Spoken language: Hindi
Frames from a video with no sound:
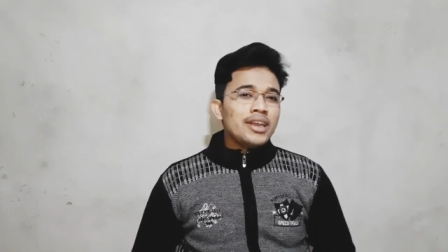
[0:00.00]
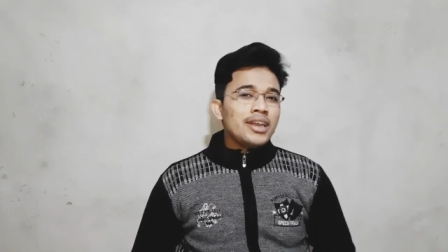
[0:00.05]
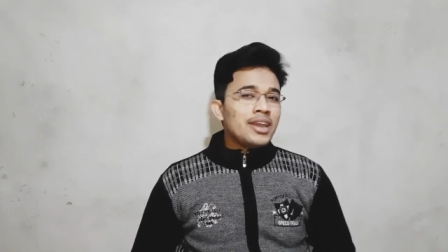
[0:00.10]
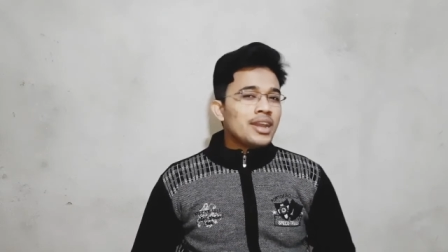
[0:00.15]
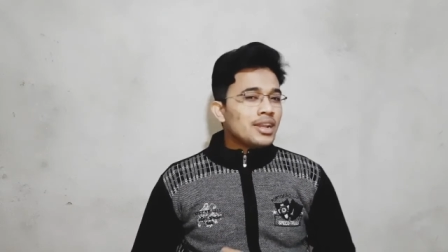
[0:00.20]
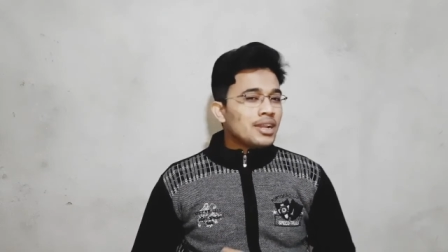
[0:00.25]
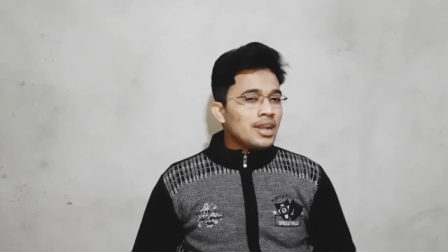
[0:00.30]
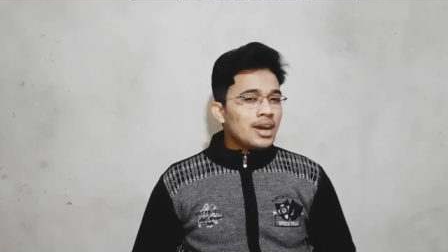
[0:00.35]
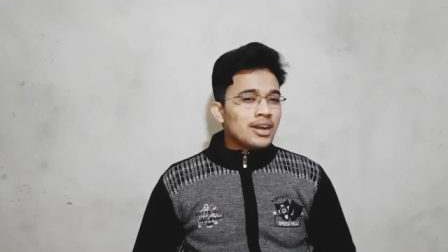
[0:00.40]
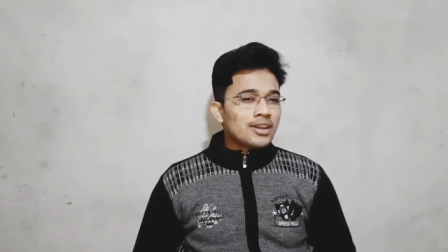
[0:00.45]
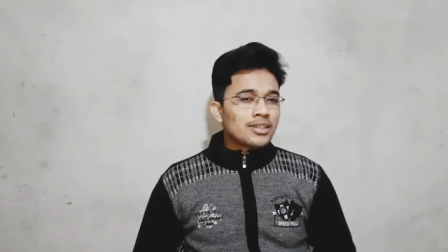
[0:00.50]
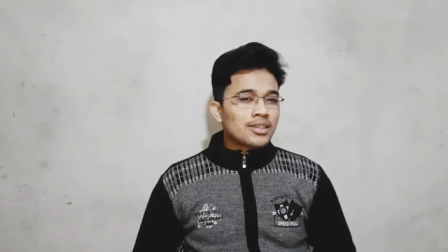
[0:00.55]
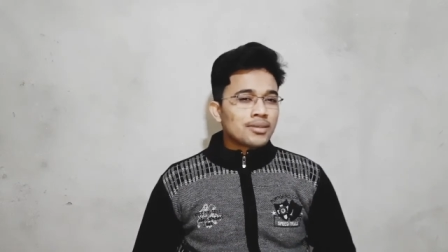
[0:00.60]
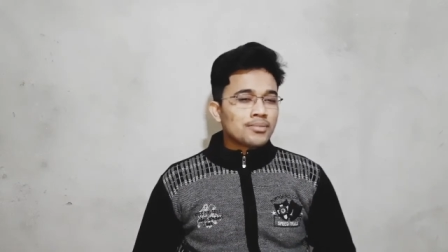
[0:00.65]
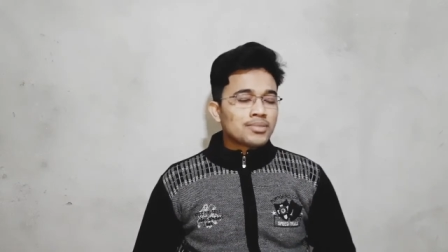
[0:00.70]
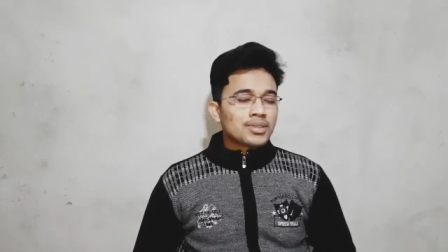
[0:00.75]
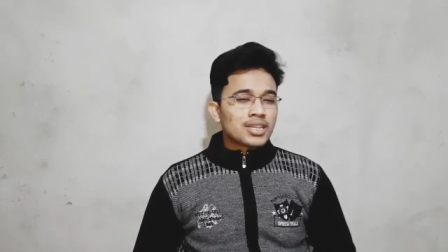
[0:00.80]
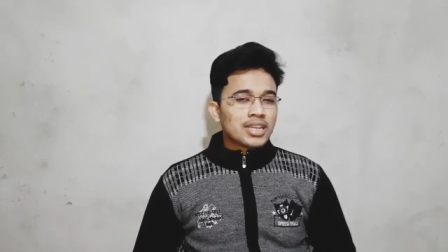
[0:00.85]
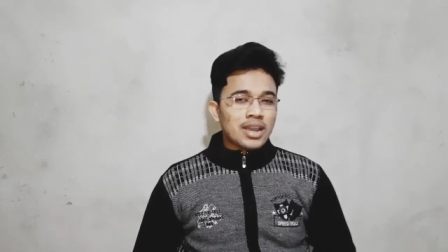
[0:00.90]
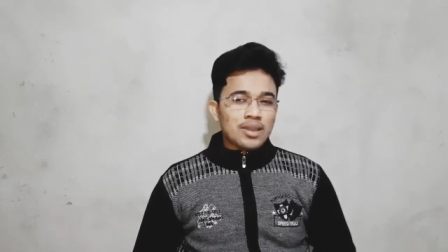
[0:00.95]
एक लाख
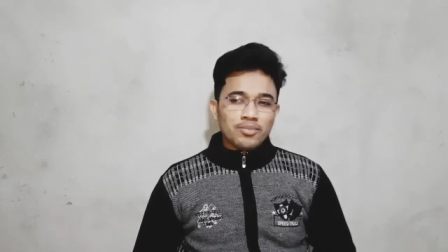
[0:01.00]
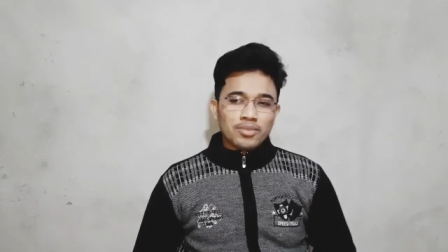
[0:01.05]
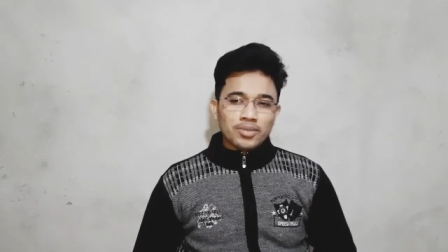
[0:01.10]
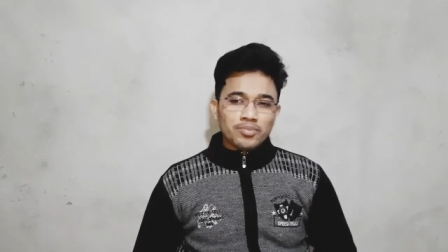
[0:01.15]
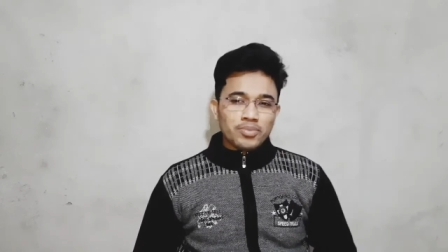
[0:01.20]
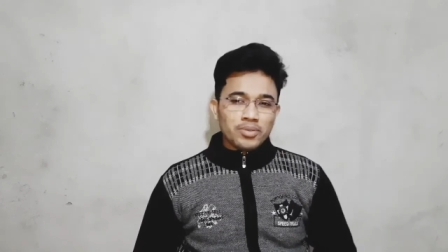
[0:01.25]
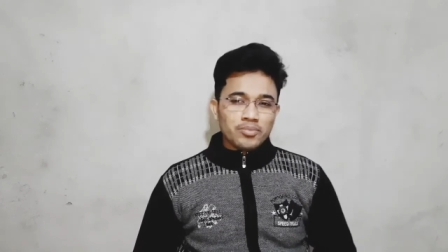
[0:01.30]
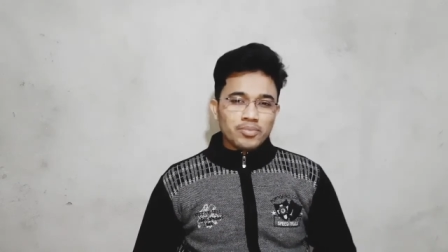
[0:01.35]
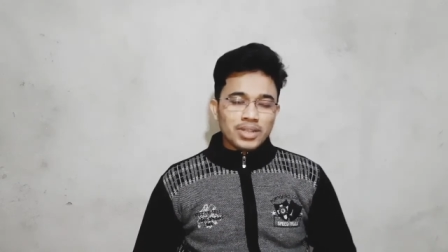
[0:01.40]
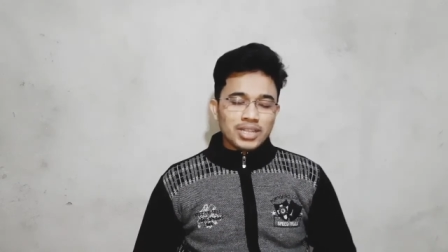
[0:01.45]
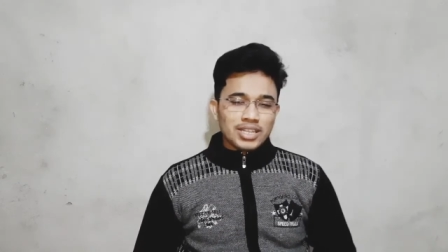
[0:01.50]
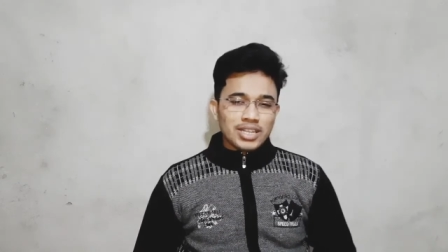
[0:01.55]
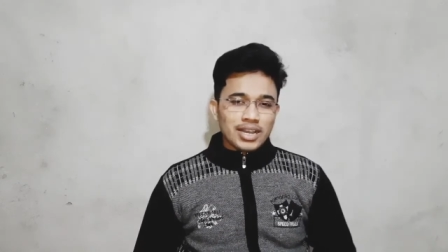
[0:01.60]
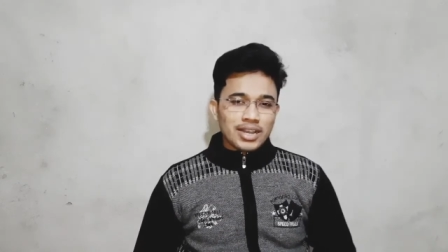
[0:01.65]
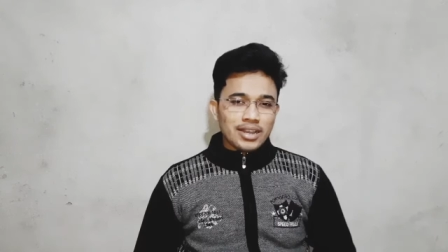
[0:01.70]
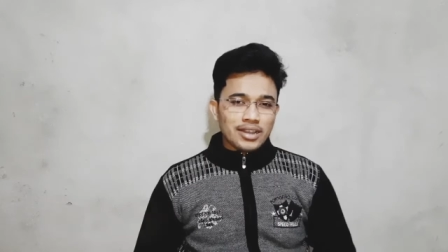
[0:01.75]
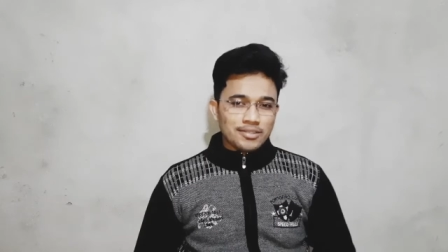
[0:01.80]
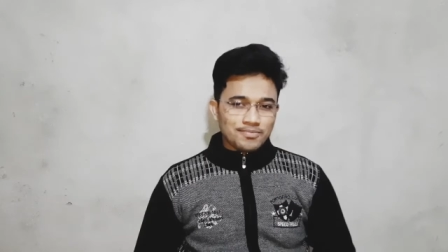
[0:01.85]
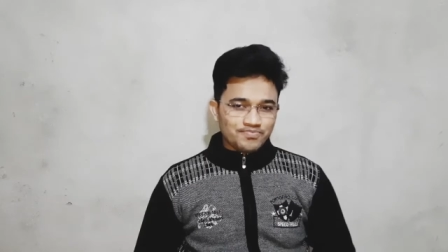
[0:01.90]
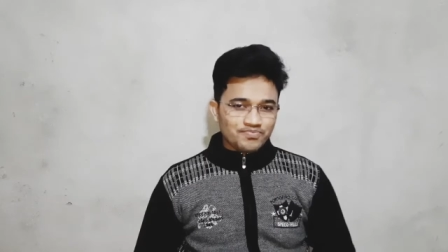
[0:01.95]
सब्सक्राइबर को मिलता
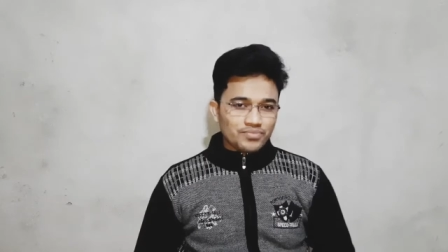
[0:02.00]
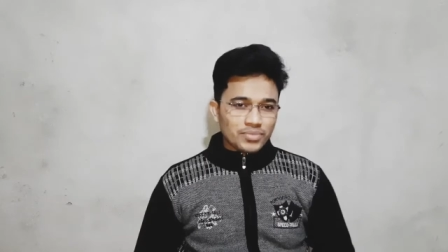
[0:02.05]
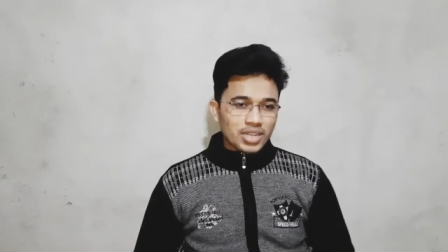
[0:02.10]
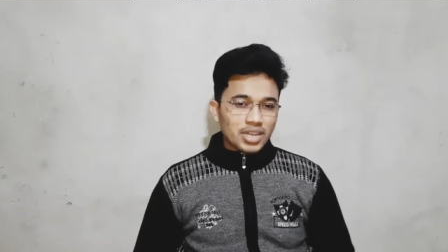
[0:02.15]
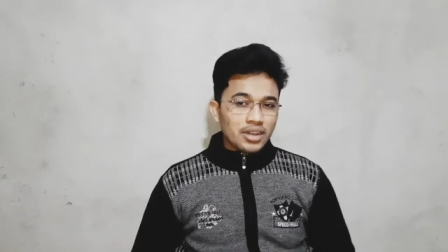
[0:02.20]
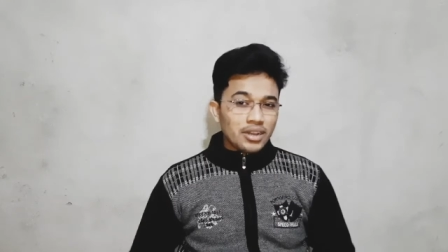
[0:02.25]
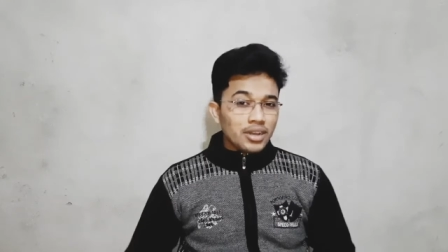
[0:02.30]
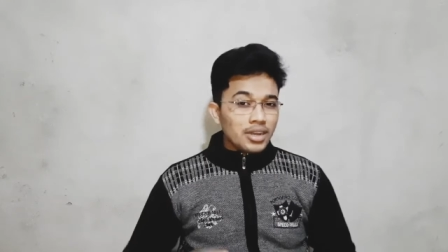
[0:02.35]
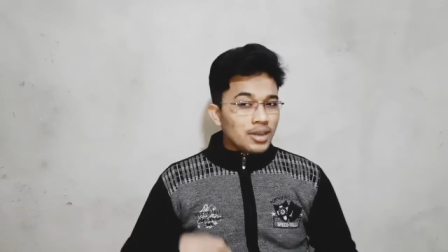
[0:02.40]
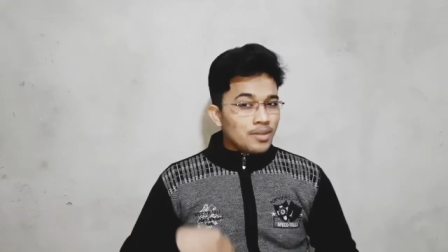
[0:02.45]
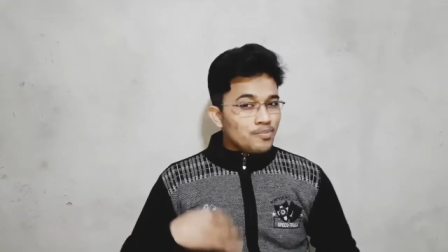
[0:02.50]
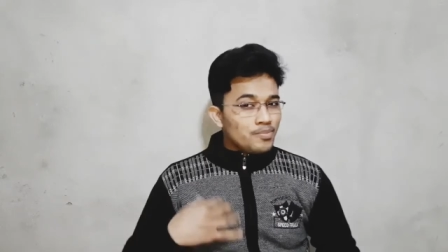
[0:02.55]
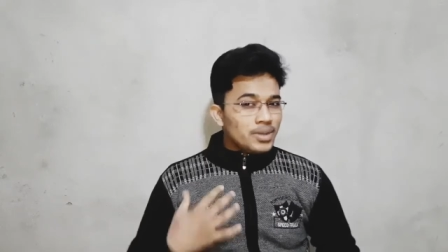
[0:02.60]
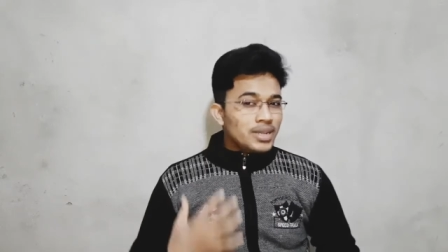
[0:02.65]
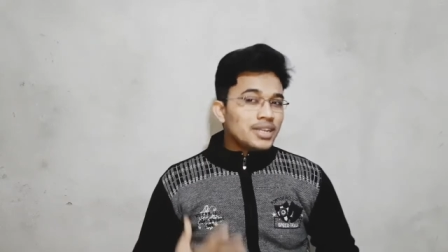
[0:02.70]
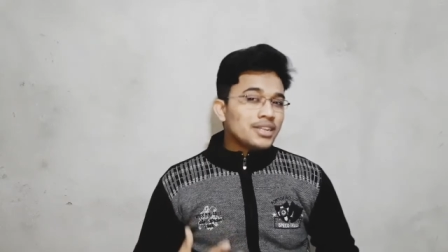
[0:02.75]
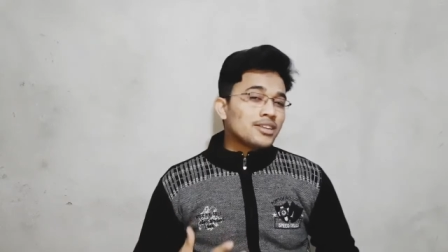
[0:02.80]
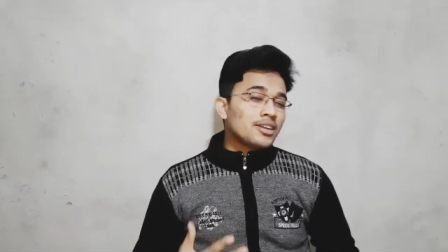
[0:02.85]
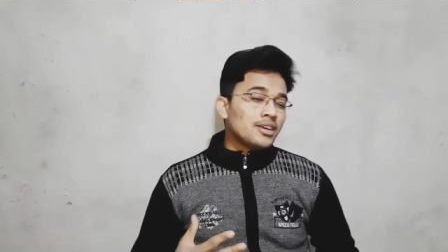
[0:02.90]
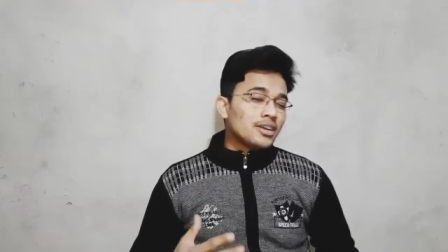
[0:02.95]
है अगर
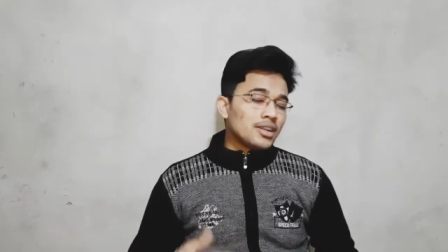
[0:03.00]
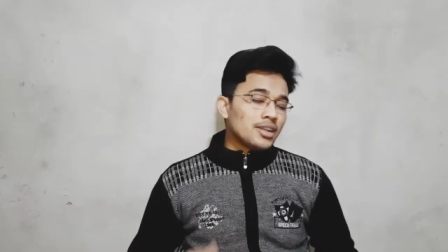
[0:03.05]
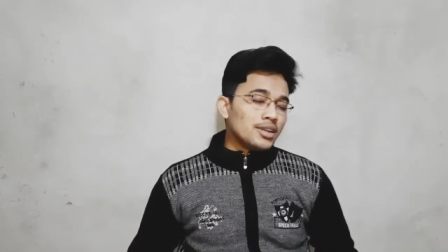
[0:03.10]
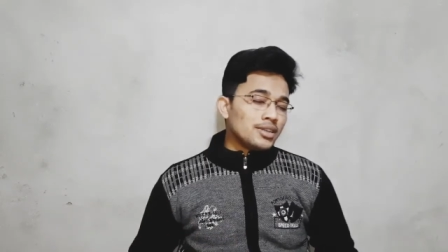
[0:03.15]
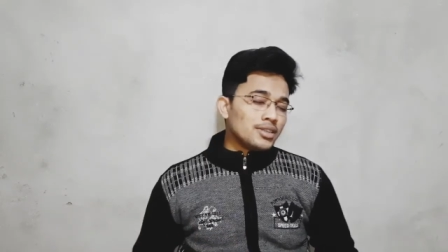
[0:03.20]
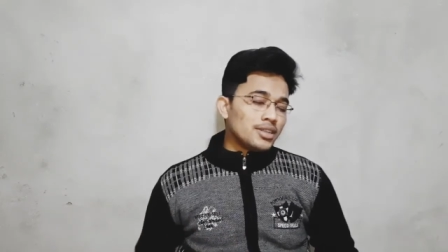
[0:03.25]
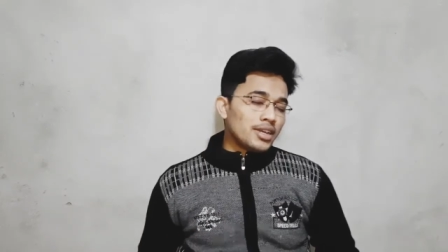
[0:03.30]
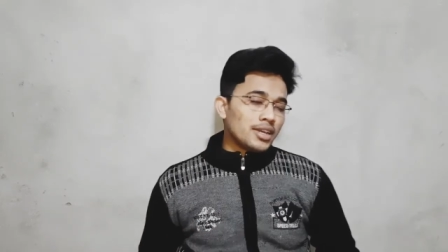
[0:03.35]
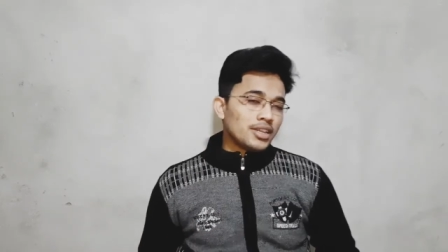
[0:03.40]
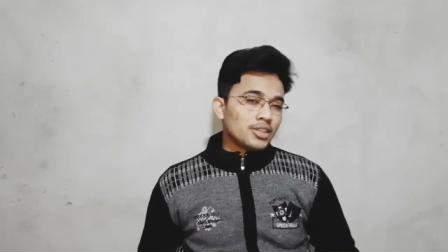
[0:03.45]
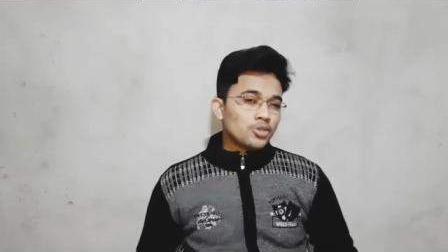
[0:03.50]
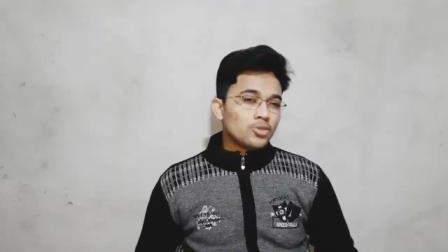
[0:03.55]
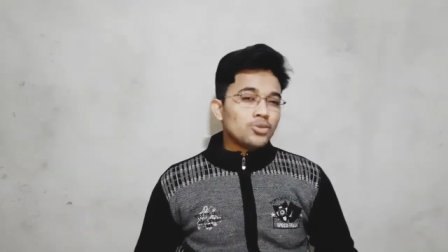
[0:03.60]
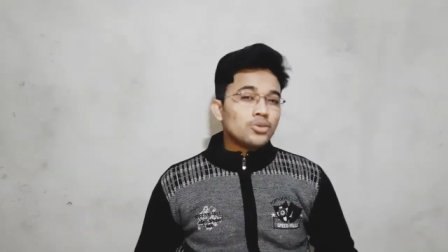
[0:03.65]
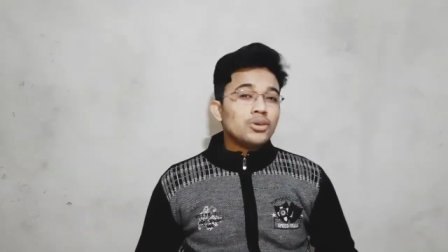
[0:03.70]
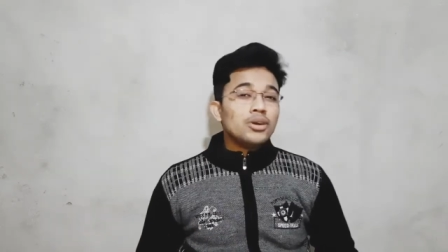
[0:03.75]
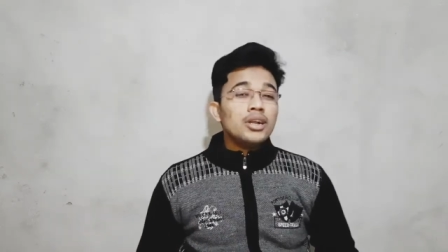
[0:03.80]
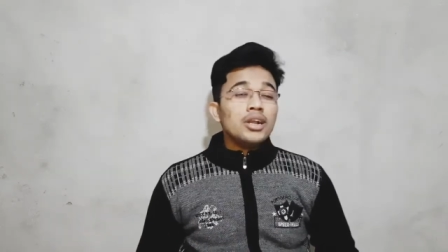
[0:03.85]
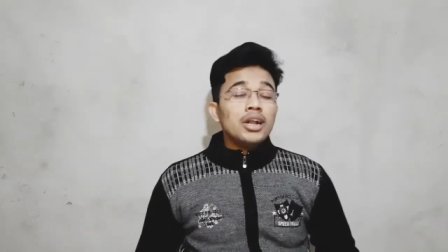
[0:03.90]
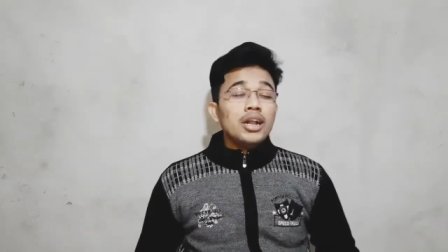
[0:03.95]
कंप्लीट कर लेते हैं
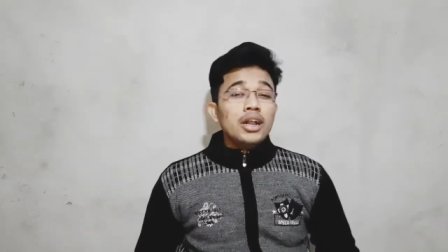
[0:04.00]
तो